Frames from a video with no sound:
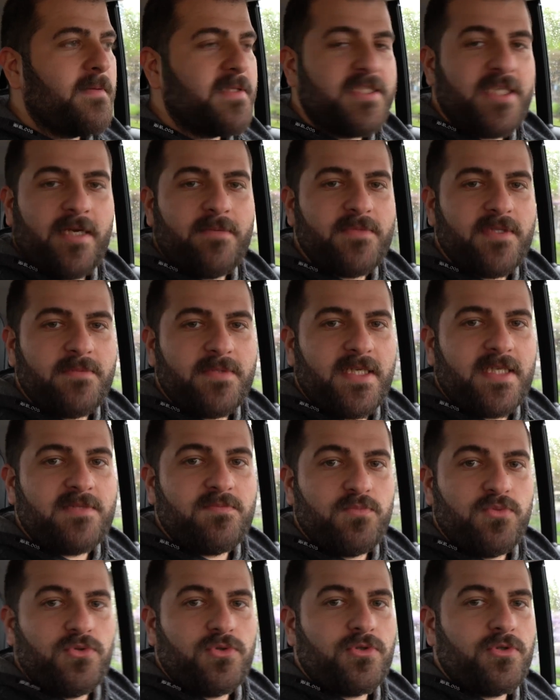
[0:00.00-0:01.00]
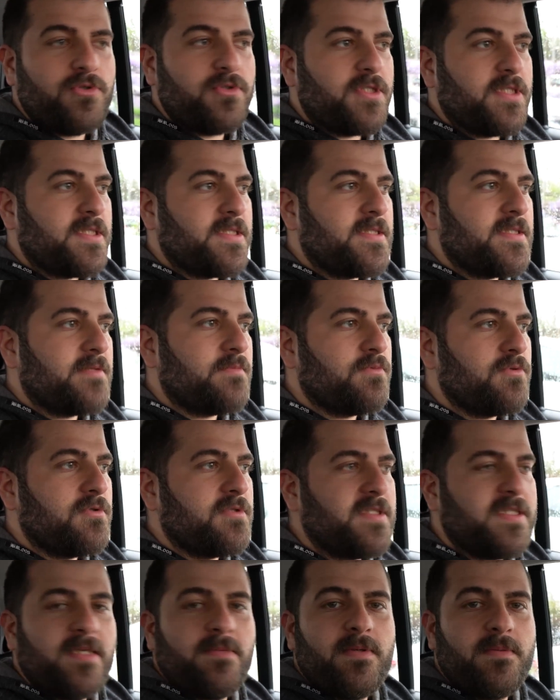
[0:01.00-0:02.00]
Camda biraz bu göreceksiniz. Bunun
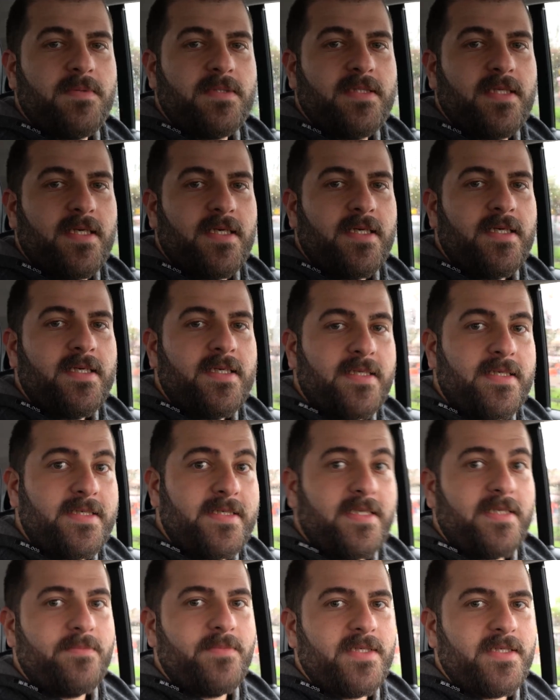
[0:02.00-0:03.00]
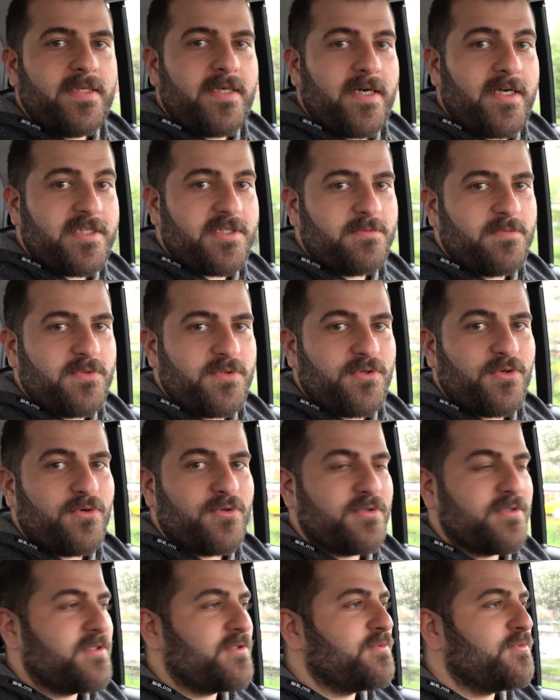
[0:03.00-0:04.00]
sebebi de klimayı açmıyor
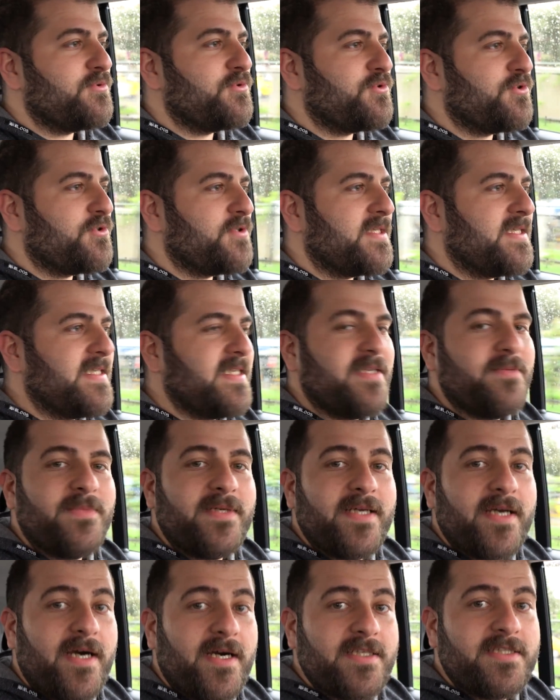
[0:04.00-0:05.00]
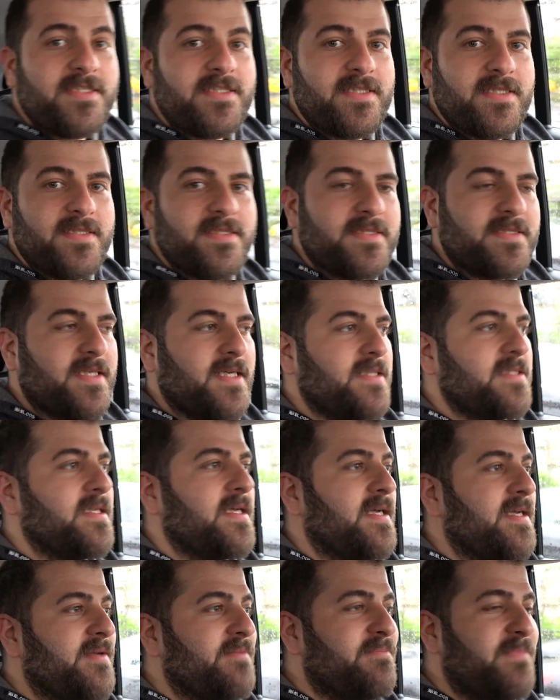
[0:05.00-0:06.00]
oluşumuz. Çünkü klimayı açtığınız an
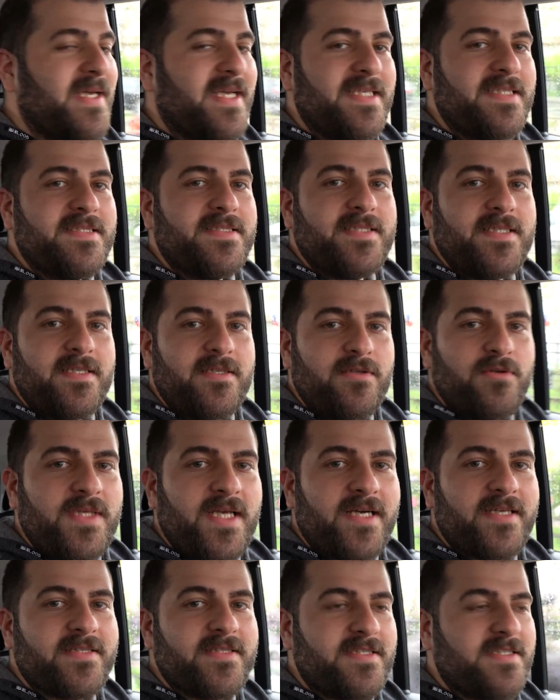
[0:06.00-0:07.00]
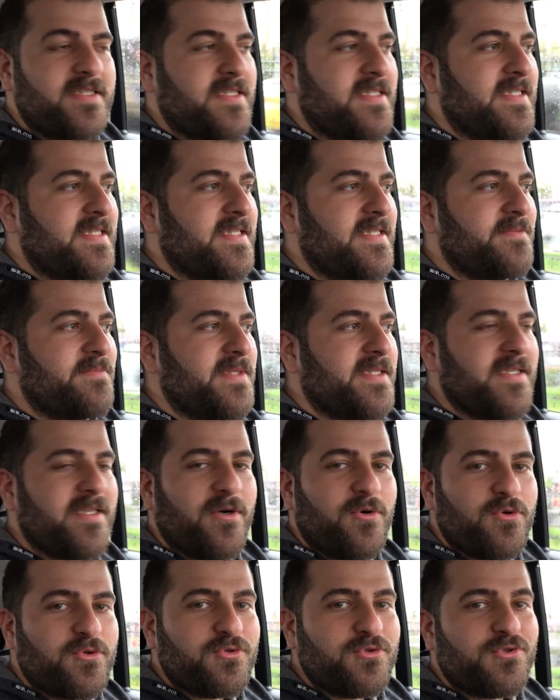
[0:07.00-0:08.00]
menzil yaklaşık 20 ile
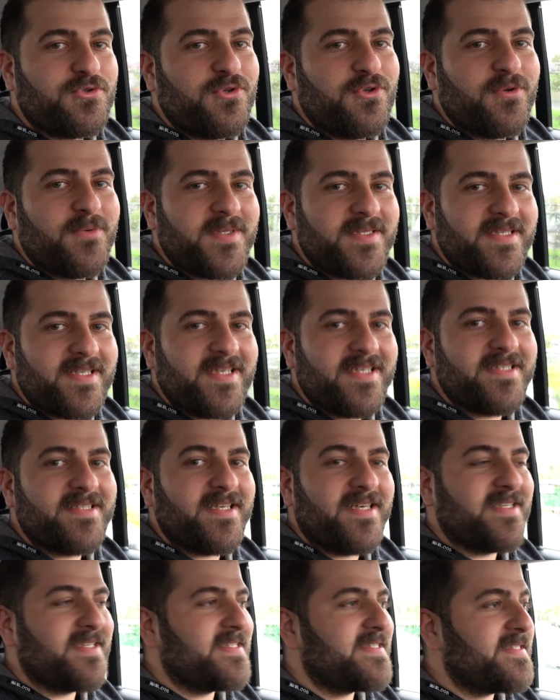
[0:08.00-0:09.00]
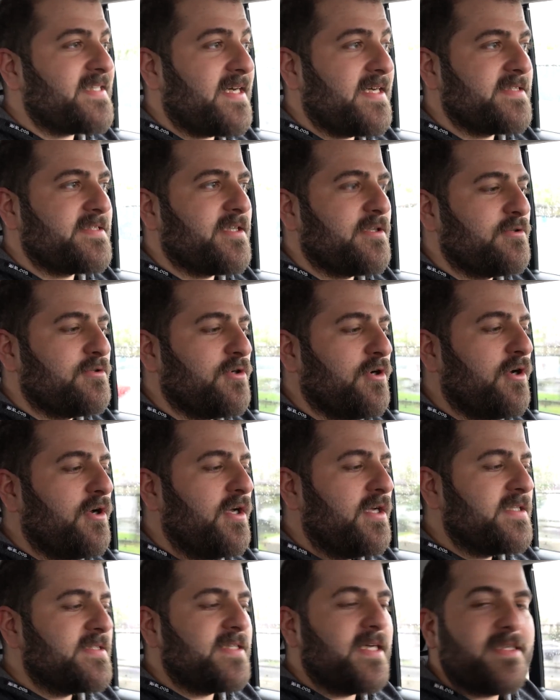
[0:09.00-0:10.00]
30 kilometre arası azalıyor.
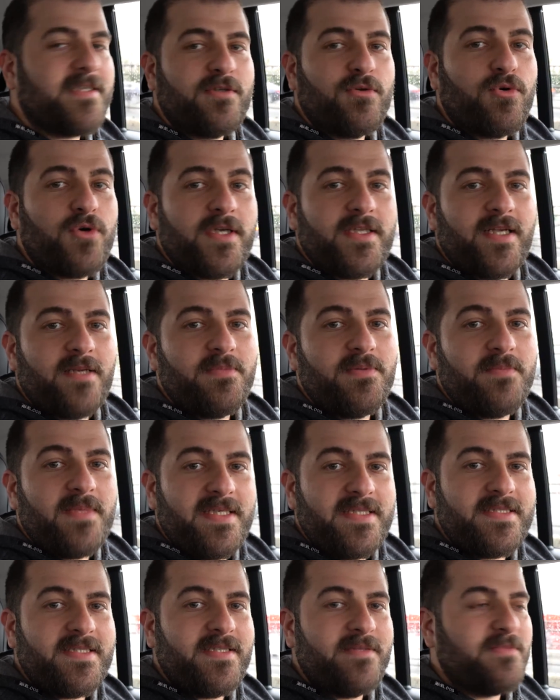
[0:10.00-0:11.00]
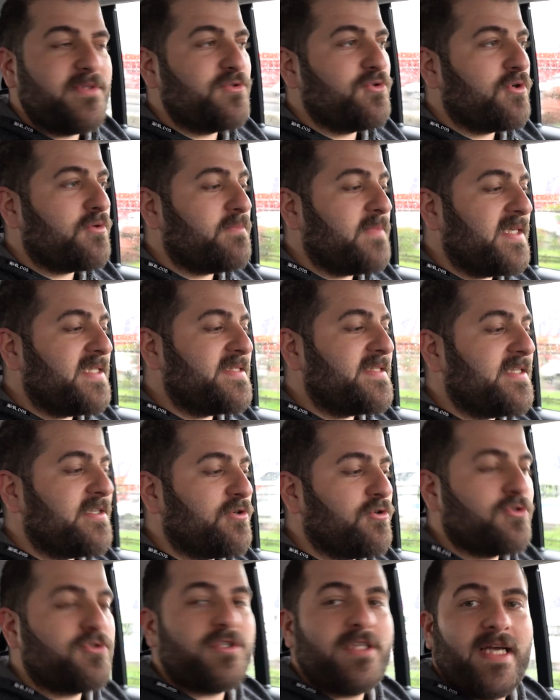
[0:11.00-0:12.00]
Zaten o kadar bir menzilimiz yok. Menzili
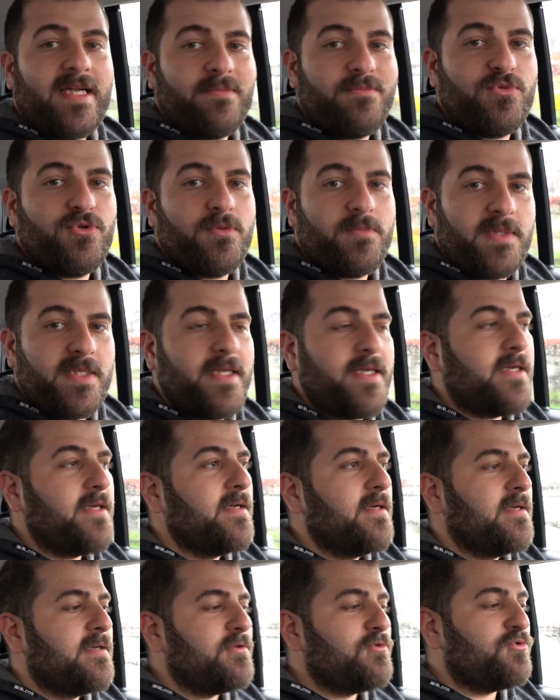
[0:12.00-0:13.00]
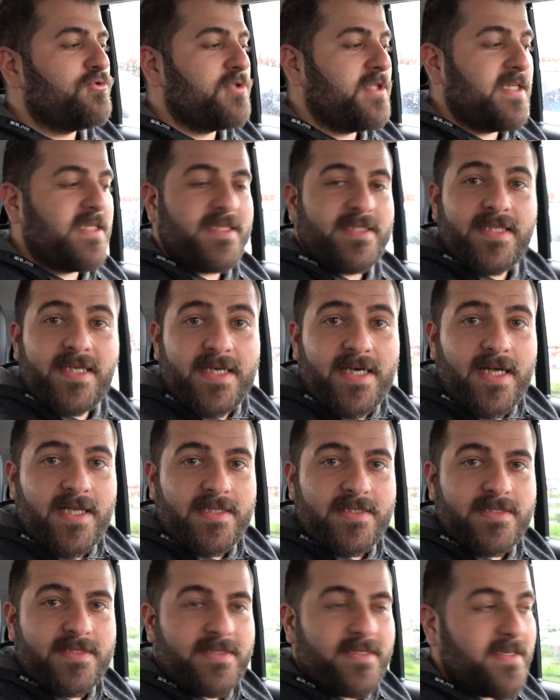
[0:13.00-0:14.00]
göstermiyor bile. %2'de
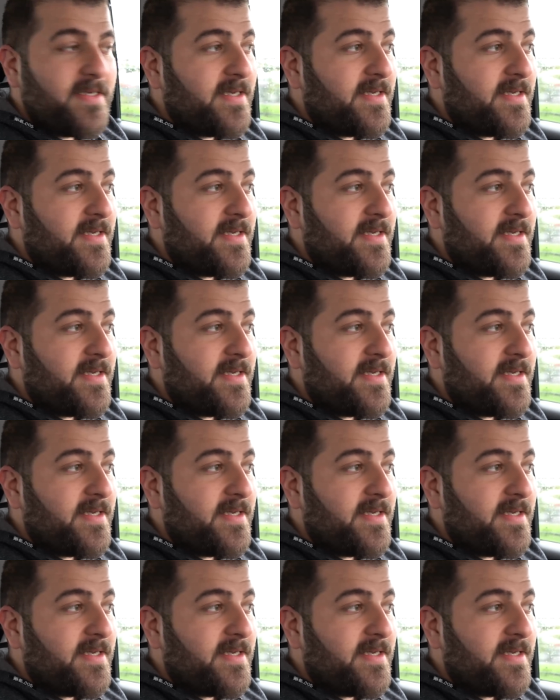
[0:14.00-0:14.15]
kaldık.